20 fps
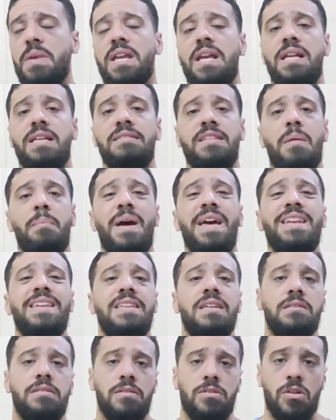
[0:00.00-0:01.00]
امبارح ل
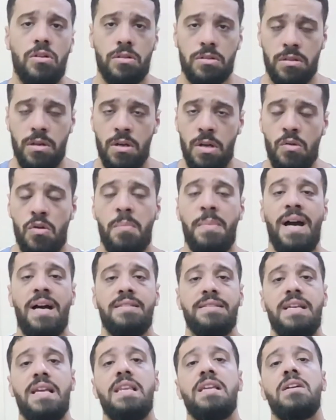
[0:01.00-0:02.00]
8 دينار
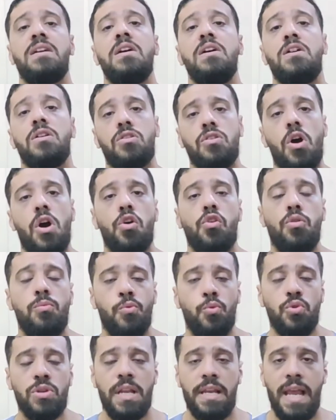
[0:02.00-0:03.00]
ومع ذلك راح
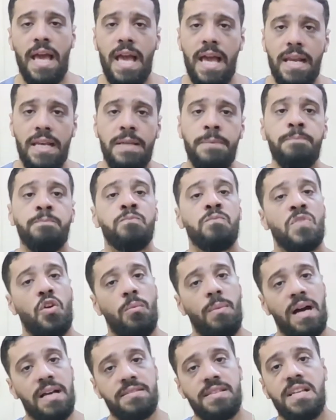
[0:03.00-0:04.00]
جمهور الاهلي
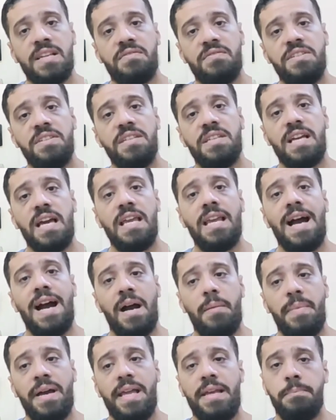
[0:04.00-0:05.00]
ومع ذلك في رجال
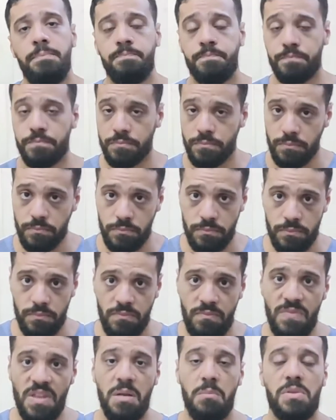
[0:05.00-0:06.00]
اعمال
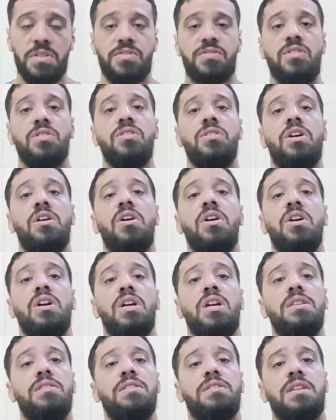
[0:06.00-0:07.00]
مصريه
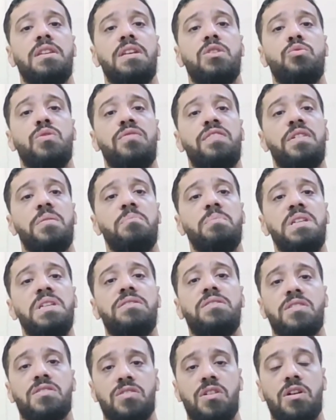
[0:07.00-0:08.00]
قدرت ان هي توفر
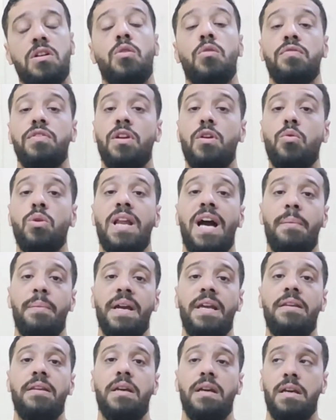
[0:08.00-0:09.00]
100 تذكره وفي رجل
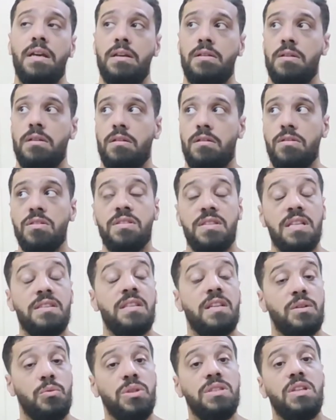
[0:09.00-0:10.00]
اعمال آه، رئيس
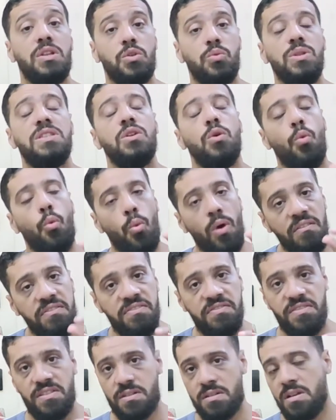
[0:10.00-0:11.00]
نادي الكويت الكويتي
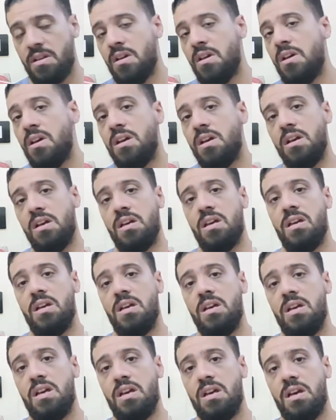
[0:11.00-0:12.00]
وفر
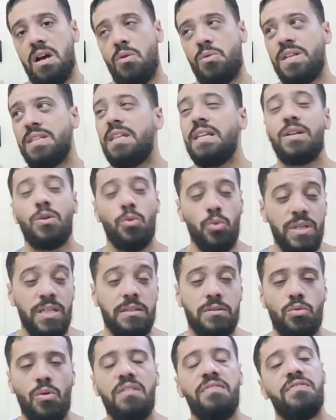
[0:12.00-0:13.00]
آه، او نادي
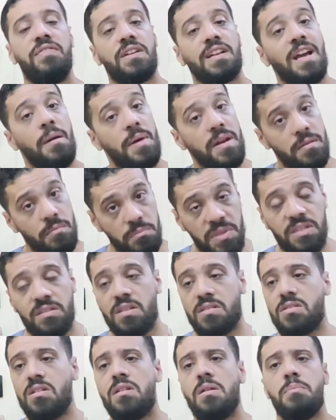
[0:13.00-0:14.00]
الكويت وفر كمان 100
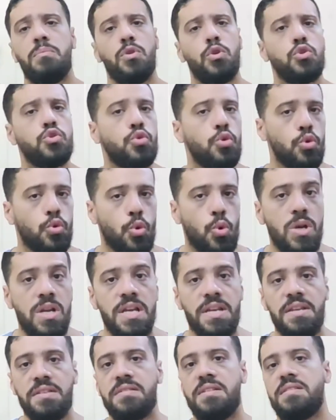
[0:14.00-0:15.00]
تذكره بنشكر
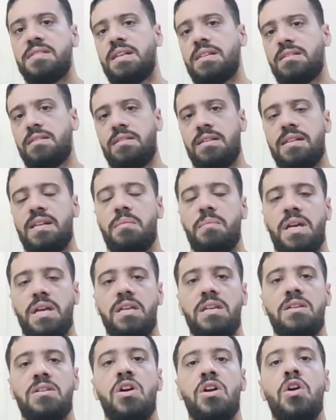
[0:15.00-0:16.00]
كل الناس اللي ساعدت
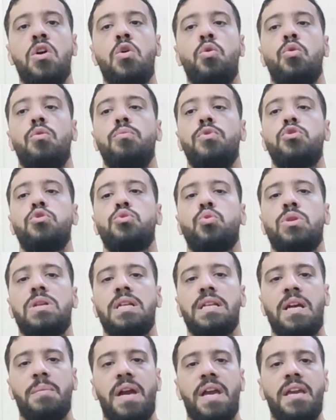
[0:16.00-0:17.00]
الجماهير وبنشكر
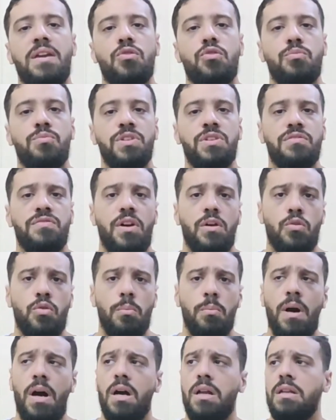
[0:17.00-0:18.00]
الجماهير وبنرفع
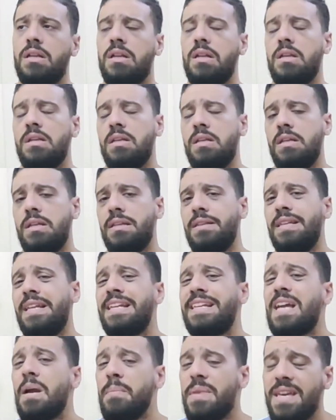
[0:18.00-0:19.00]
القبعه
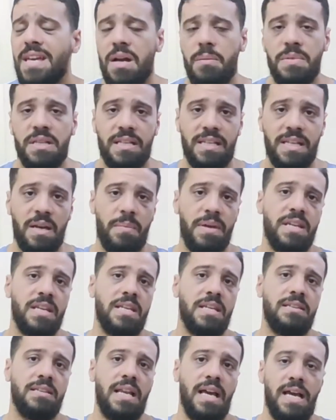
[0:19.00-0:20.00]
للجميع من جماهير
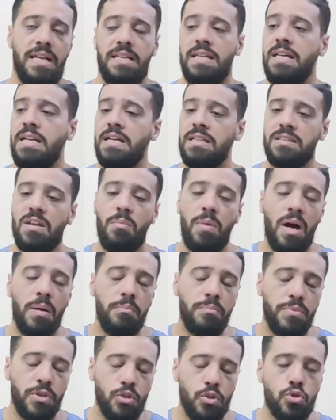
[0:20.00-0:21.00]
النادي الاهلي
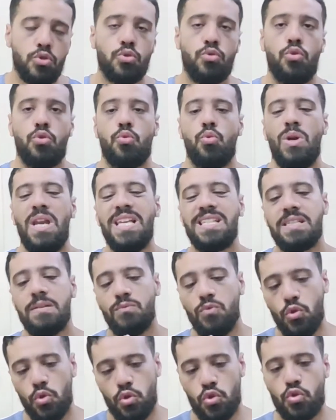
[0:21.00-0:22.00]
طبعا بنشكر
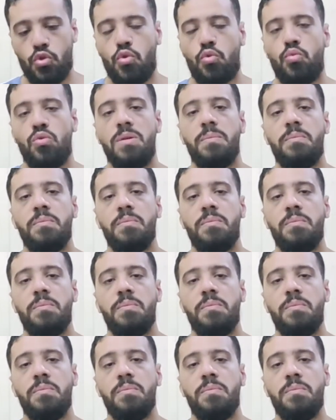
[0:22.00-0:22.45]
ولازم نشكر